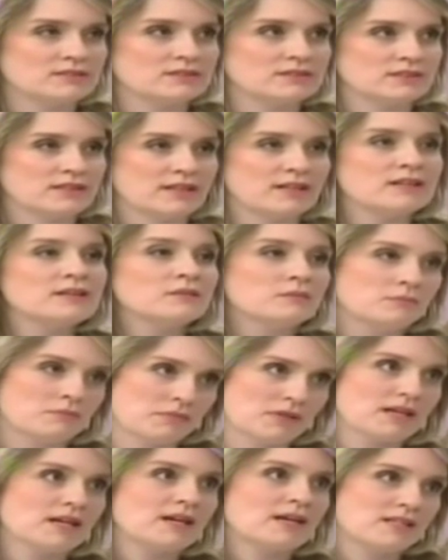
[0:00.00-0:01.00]
Tá. Né?
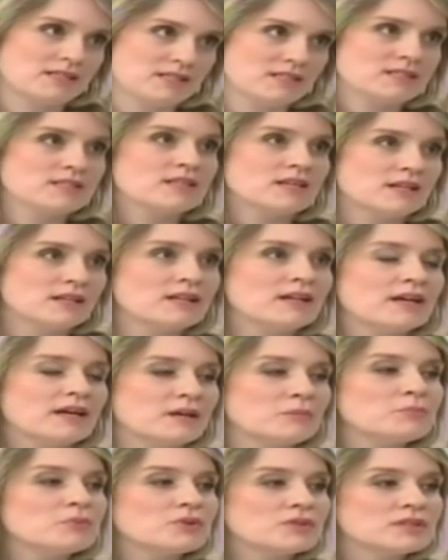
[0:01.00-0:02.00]
Mas é
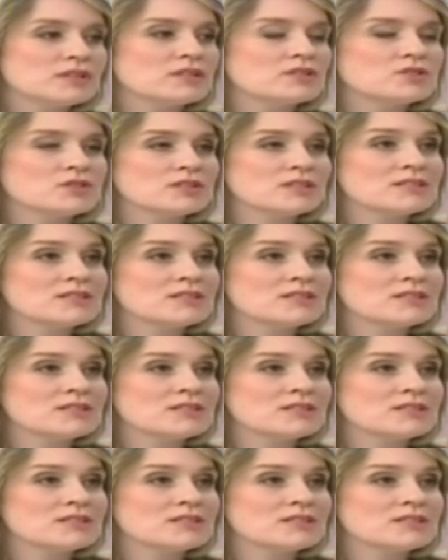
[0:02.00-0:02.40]
importante